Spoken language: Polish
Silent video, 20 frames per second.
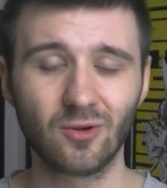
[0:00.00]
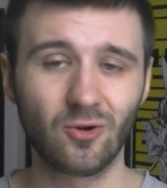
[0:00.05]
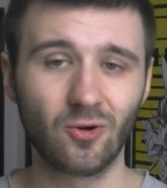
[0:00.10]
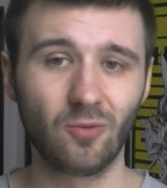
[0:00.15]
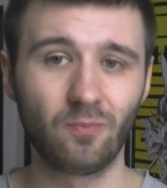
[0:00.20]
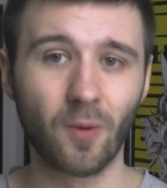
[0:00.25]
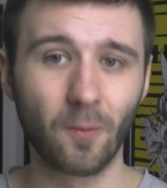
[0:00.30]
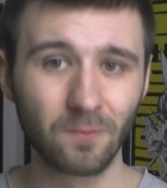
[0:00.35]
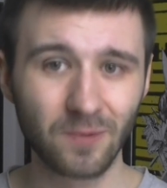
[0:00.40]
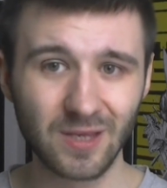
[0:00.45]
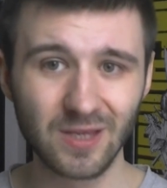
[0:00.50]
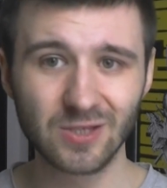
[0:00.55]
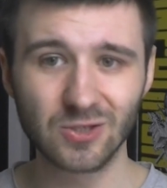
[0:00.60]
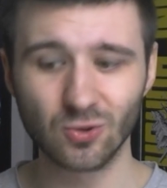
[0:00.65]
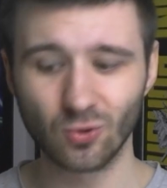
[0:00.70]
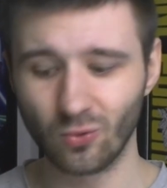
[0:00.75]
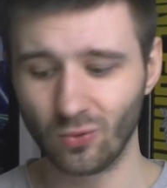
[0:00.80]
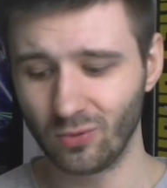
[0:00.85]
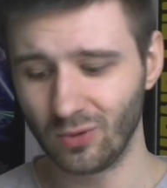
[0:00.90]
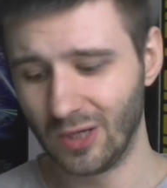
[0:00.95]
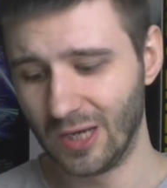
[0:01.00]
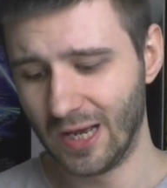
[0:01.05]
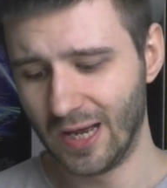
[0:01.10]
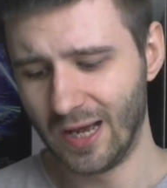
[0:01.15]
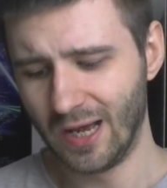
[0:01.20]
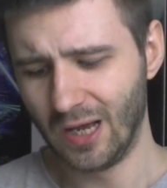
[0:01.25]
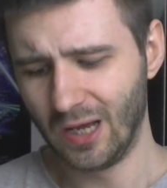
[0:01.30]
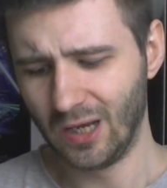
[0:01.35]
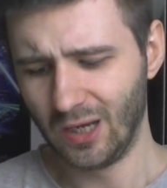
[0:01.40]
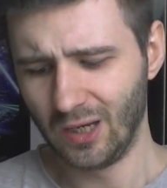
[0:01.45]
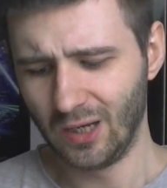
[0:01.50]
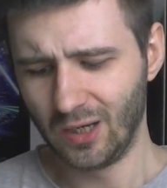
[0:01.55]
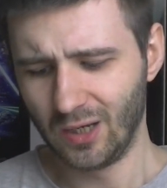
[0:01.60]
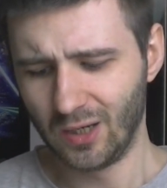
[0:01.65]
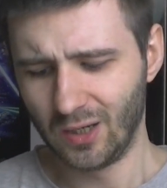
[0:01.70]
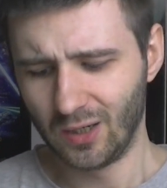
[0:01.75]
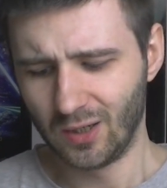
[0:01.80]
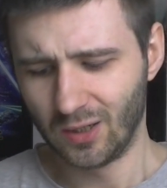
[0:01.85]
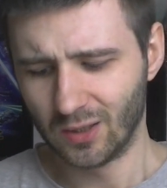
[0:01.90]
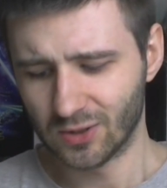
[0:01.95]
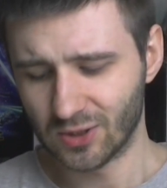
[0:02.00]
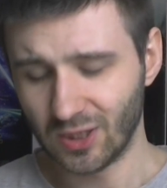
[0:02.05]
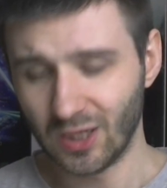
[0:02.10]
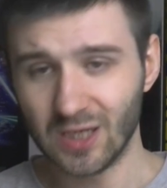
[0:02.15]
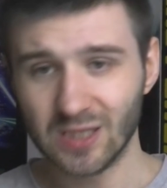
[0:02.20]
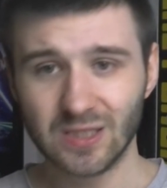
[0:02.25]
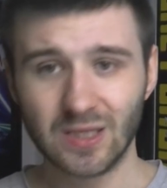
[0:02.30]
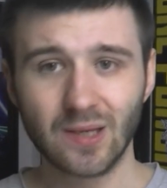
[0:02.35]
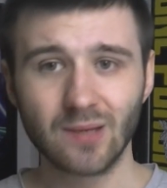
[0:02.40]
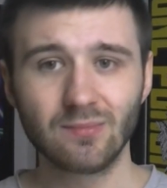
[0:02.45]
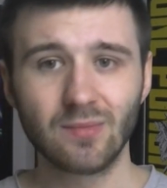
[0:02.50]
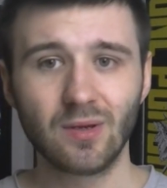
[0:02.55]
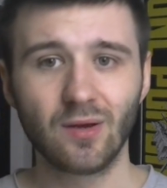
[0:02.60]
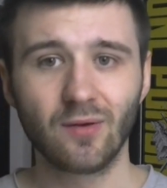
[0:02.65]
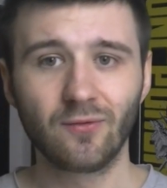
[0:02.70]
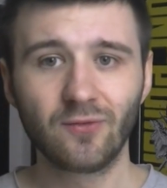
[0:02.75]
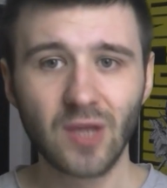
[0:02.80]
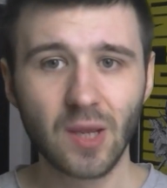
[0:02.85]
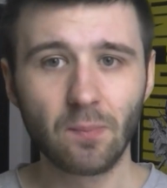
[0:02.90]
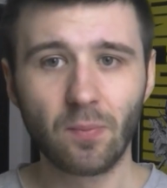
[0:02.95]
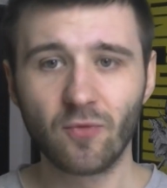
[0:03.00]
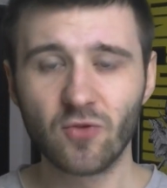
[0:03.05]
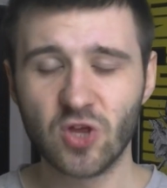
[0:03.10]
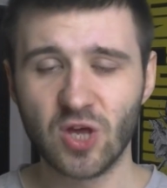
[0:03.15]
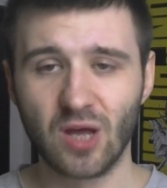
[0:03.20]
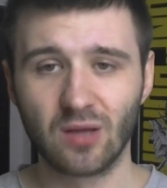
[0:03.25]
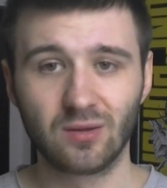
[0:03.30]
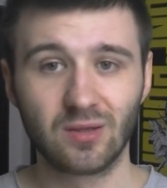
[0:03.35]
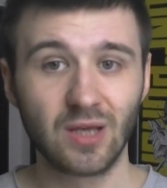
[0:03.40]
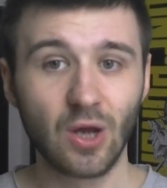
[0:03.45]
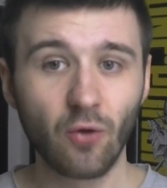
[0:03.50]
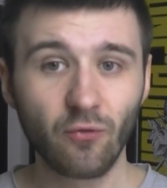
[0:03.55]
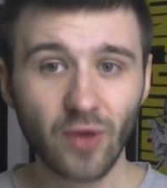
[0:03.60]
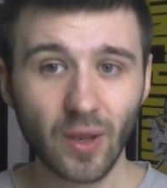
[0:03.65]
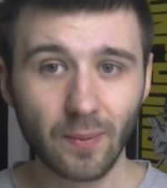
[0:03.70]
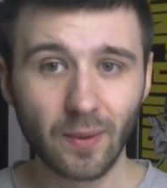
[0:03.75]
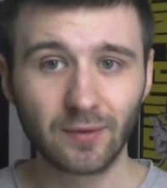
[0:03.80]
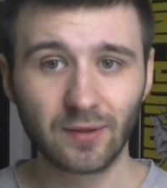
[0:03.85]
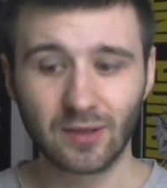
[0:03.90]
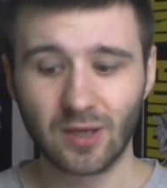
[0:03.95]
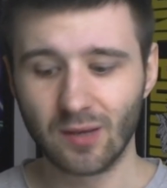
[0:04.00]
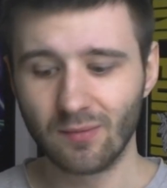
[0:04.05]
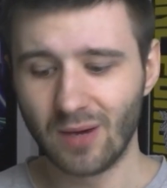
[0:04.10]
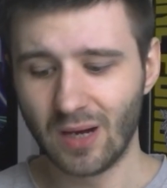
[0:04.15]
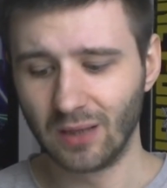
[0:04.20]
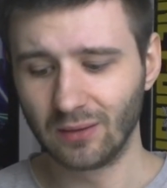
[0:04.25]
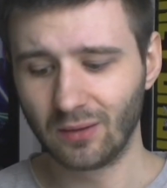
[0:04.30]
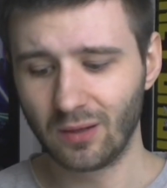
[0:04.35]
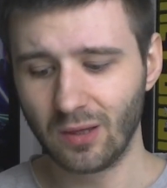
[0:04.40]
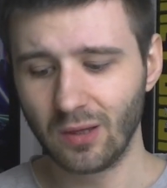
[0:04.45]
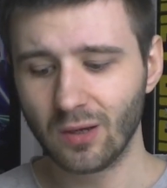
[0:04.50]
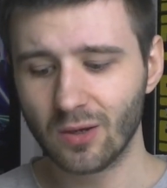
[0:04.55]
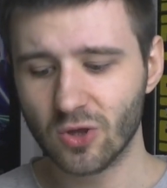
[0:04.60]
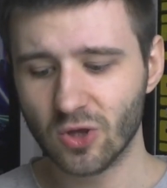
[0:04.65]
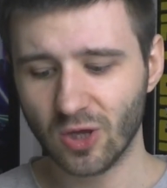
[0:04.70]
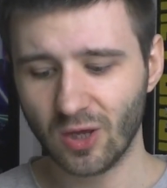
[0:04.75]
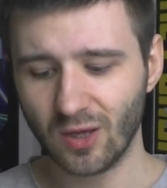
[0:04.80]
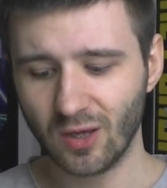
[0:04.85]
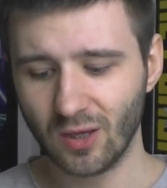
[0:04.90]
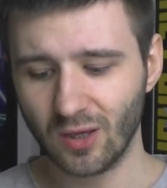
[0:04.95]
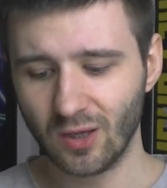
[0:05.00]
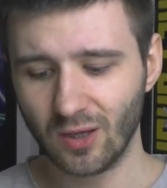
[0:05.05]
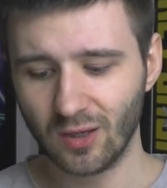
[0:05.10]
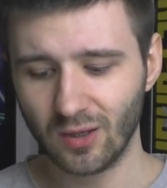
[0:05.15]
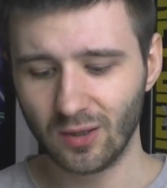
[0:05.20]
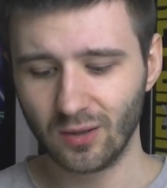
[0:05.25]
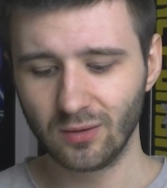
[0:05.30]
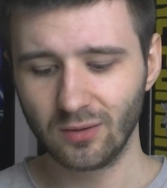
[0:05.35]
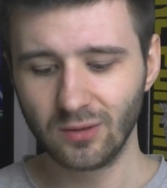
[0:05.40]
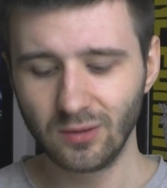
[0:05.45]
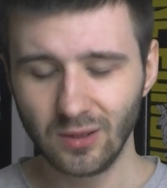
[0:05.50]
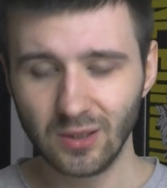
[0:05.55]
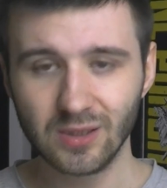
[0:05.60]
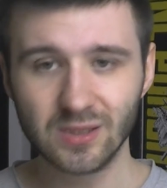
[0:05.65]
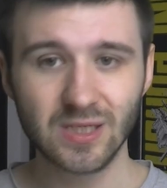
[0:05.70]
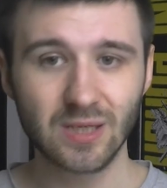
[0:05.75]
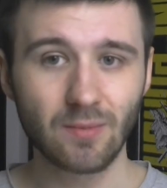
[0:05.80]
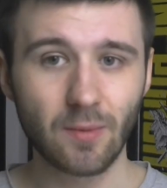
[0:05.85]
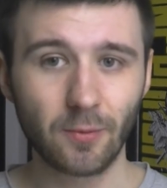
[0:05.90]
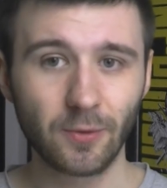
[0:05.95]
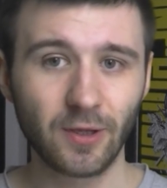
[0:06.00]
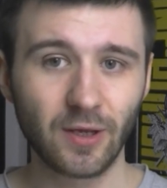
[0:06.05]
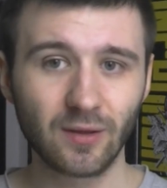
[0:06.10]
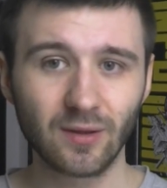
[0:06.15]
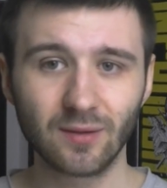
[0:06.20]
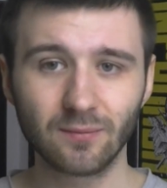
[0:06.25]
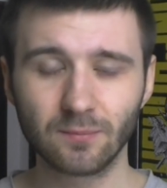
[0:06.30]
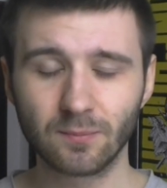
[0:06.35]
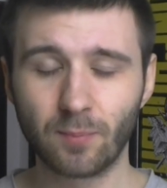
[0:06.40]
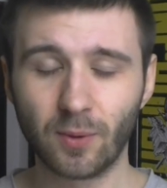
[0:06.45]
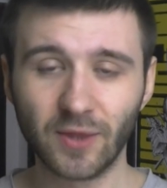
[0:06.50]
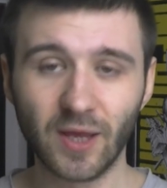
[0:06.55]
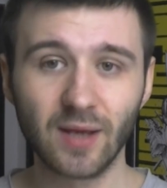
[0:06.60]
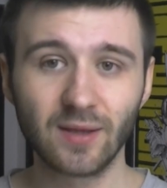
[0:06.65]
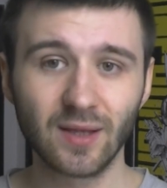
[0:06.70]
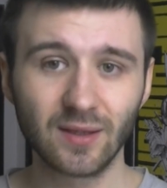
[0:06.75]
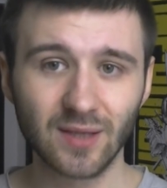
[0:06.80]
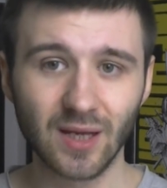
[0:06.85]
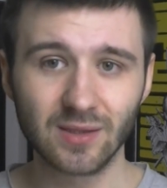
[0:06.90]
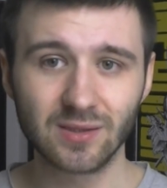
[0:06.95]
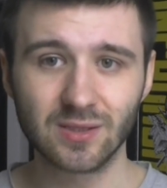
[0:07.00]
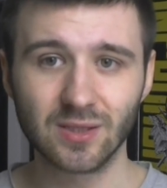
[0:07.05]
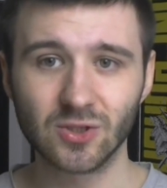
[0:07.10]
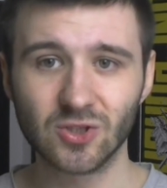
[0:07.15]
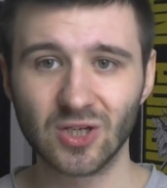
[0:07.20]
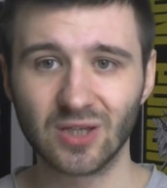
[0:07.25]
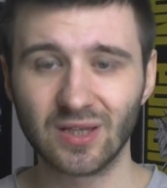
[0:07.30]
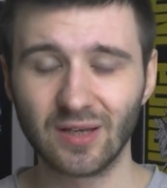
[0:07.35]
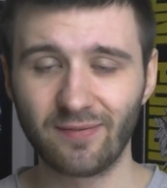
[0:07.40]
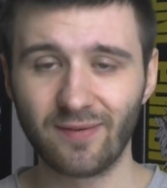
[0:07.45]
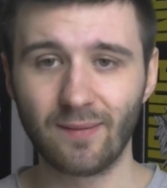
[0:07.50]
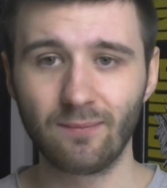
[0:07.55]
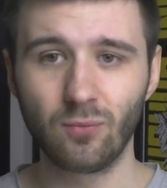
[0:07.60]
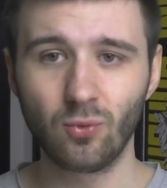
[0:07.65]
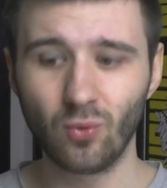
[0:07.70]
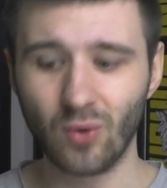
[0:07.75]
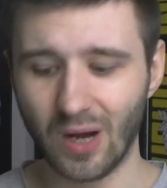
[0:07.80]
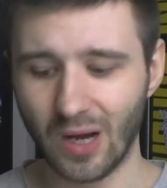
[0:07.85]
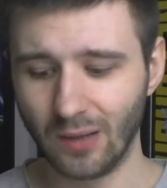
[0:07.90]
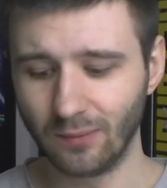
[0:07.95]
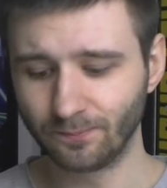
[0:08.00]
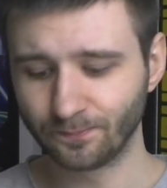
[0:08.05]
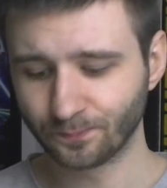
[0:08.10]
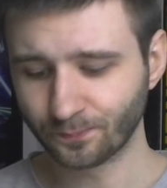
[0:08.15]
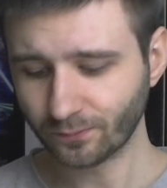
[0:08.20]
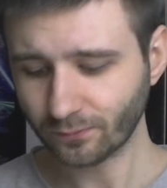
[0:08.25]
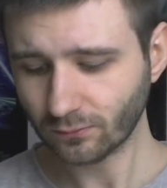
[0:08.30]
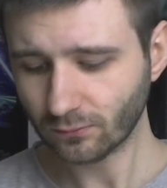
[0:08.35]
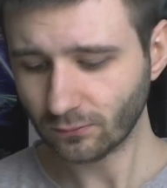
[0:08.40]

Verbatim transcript: do popisu, że jestem w niebo wzięty. Ja uwielbiam takie mangi, gdzie nic nie ma podaj, podaj na tacy, że ta fabuła